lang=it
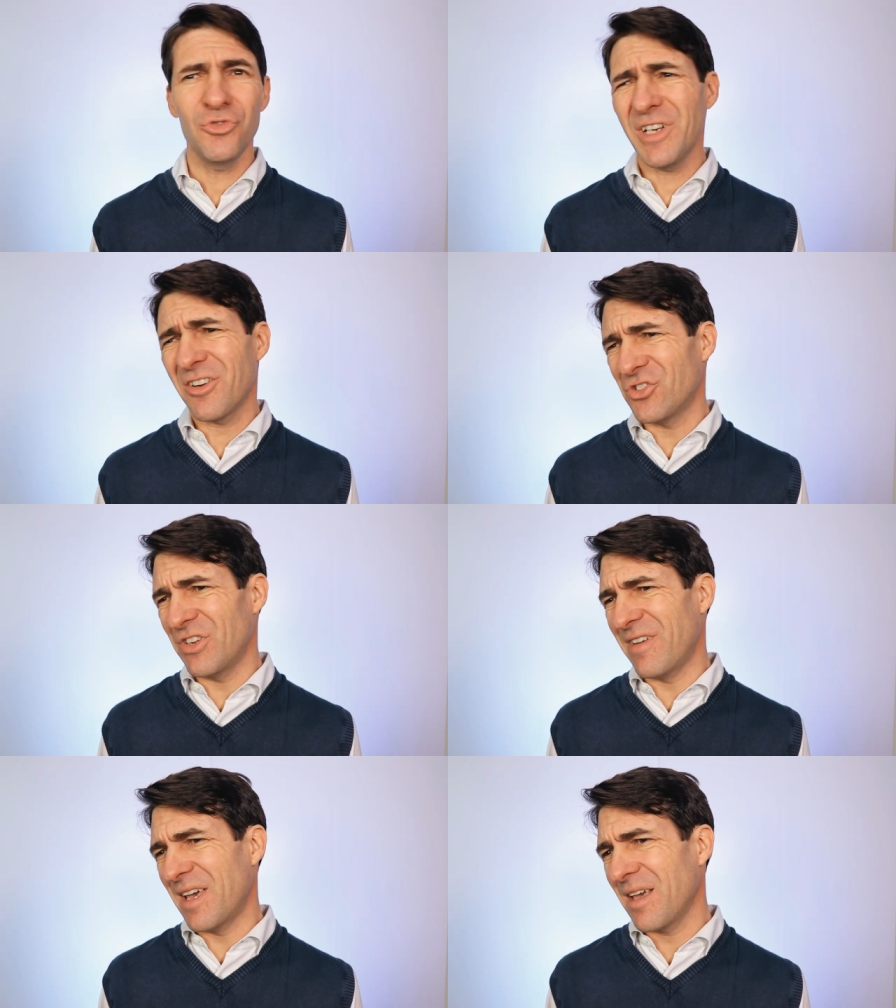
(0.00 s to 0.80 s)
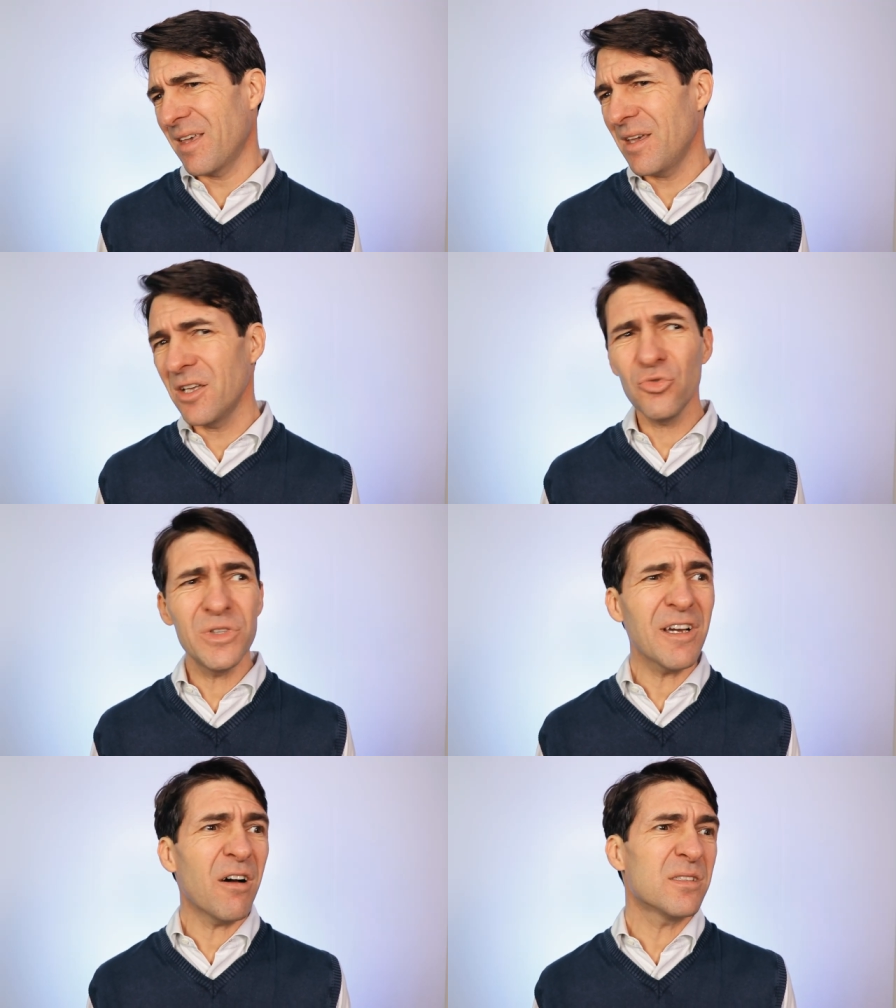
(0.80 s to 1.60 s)
Tutte cose vecchie,
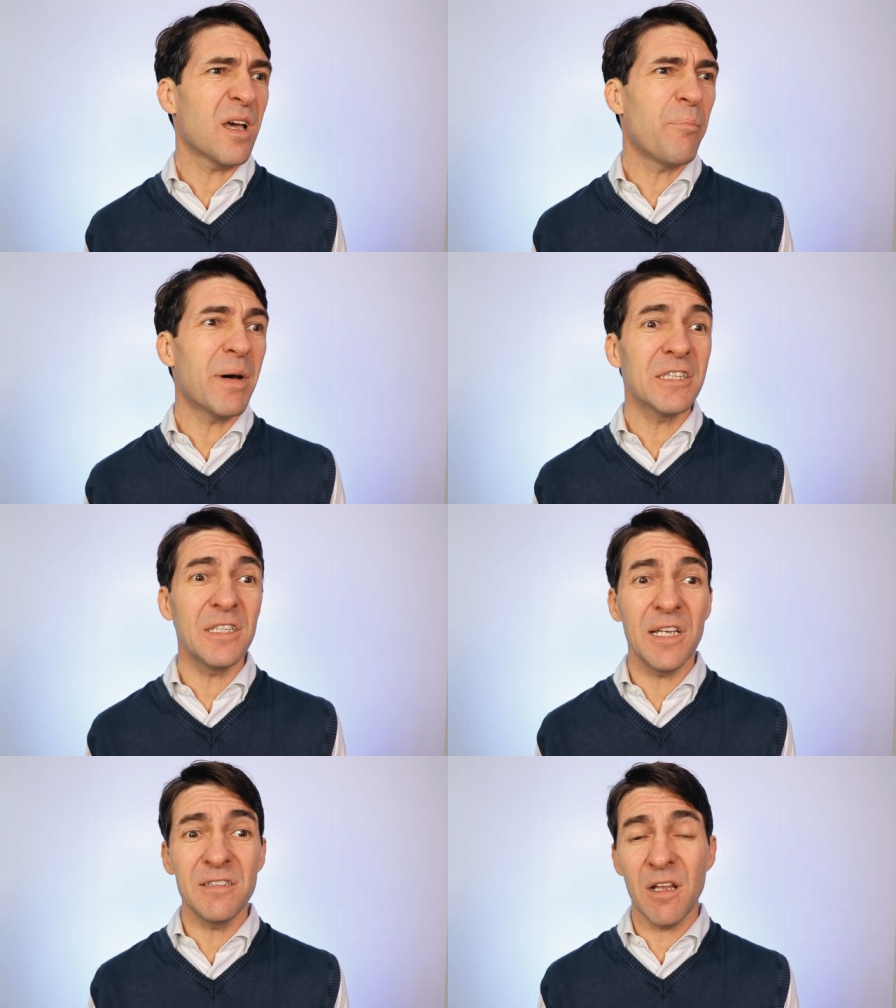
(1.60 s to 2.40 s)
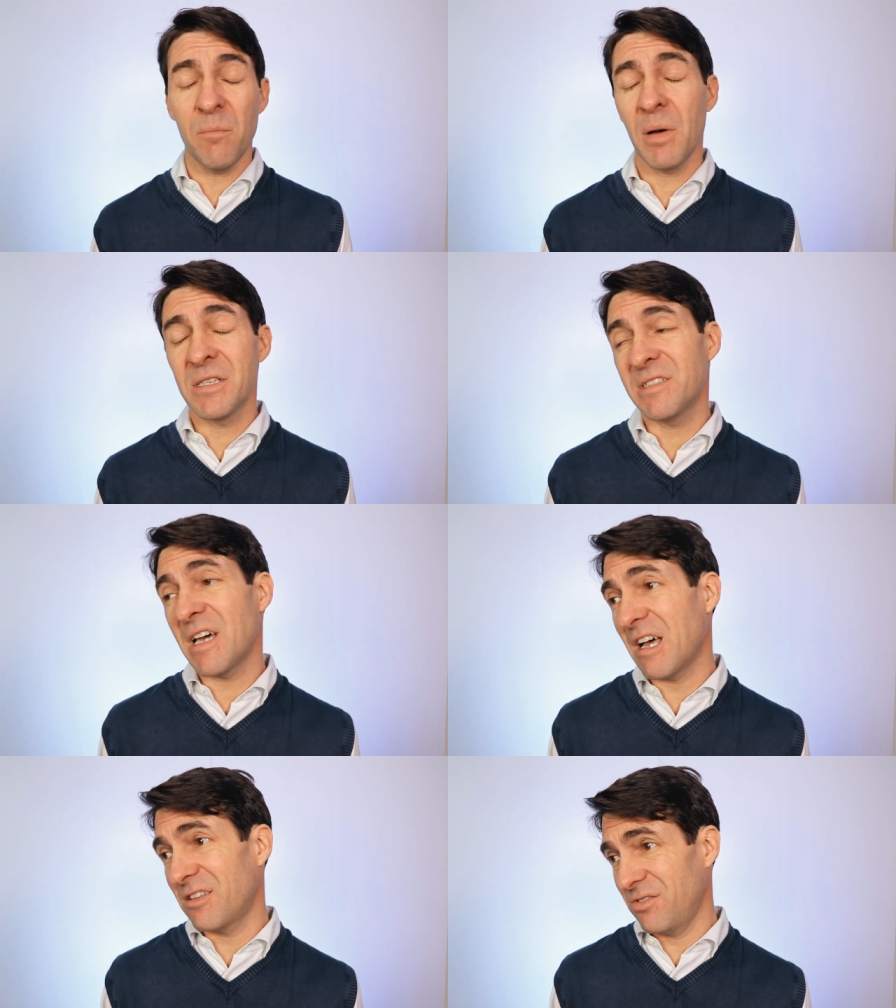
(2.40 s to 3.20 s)
tutte cose appartenenti al
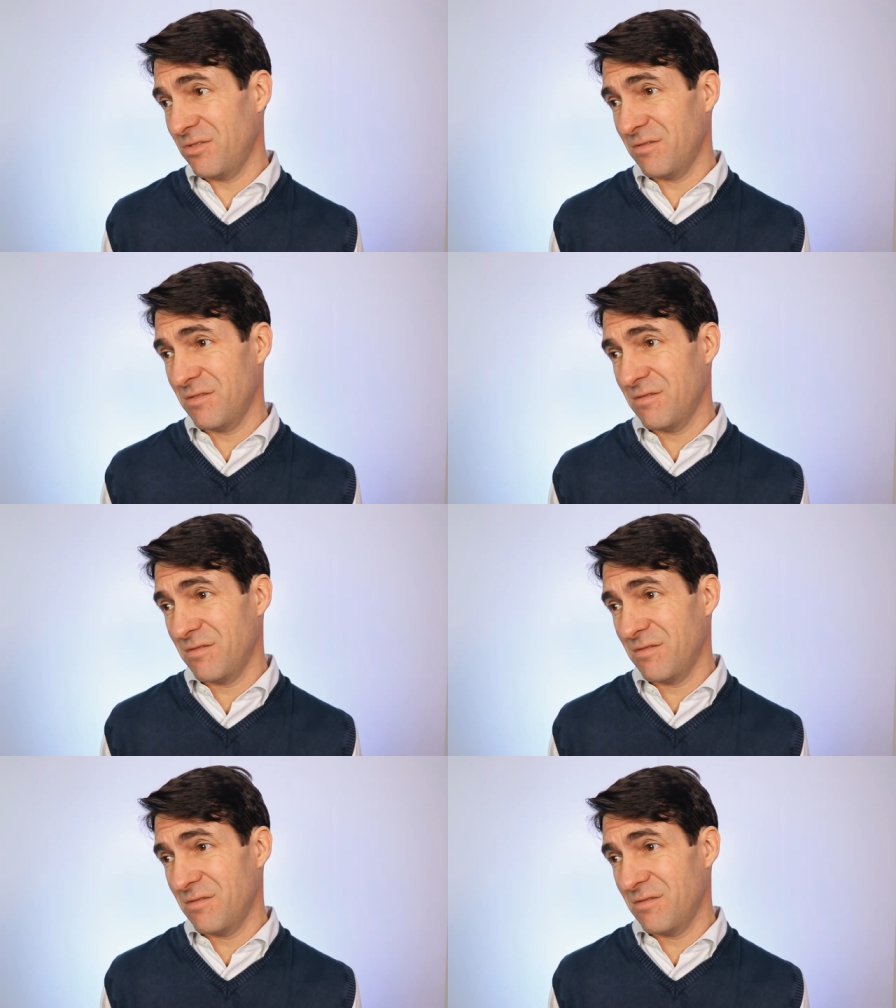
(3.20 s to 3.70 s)
passato.